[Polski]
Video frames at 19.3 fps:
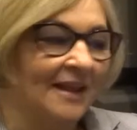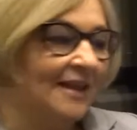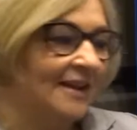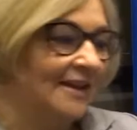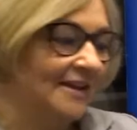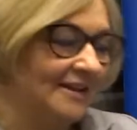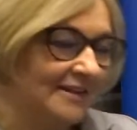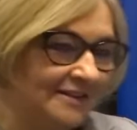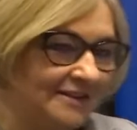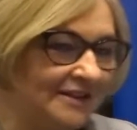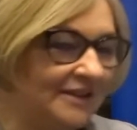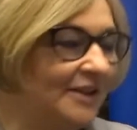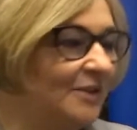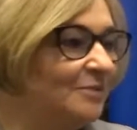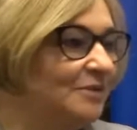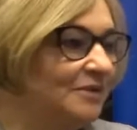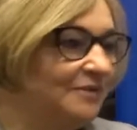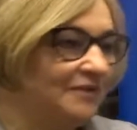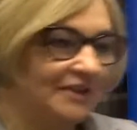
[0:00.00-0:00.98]
E, dzień
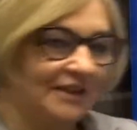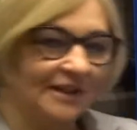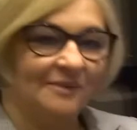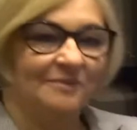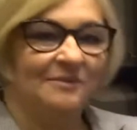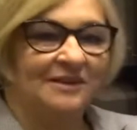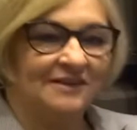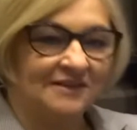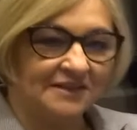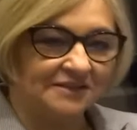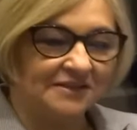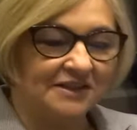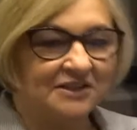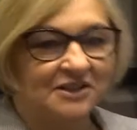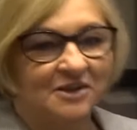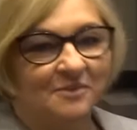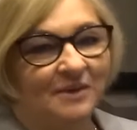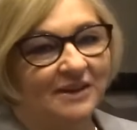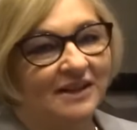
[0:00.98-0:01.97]
dobry, witam
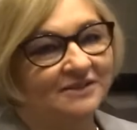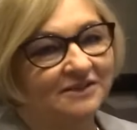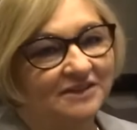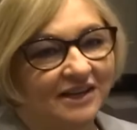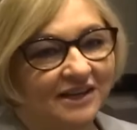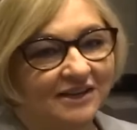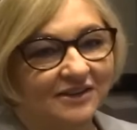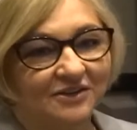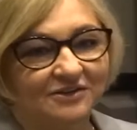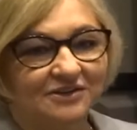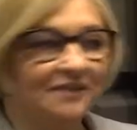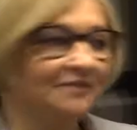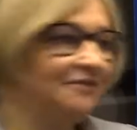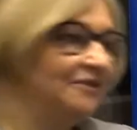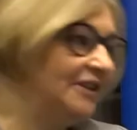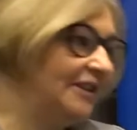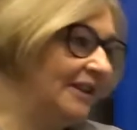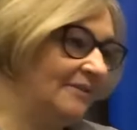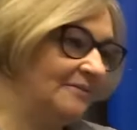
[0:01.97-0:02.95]
serdecznie pana redaktora,
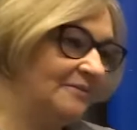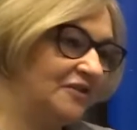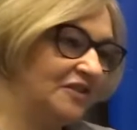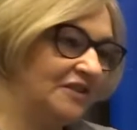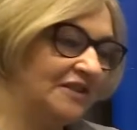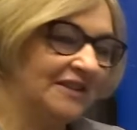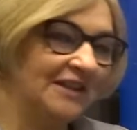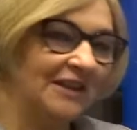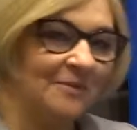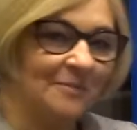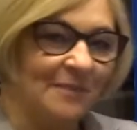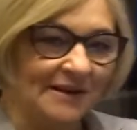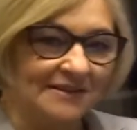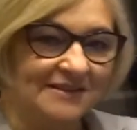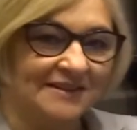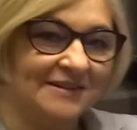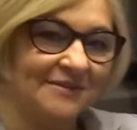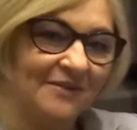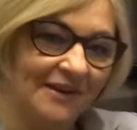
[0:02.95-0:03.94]
witam wszystkich
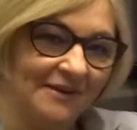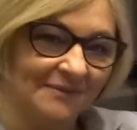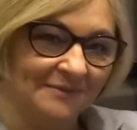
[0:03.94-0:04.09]
państwa.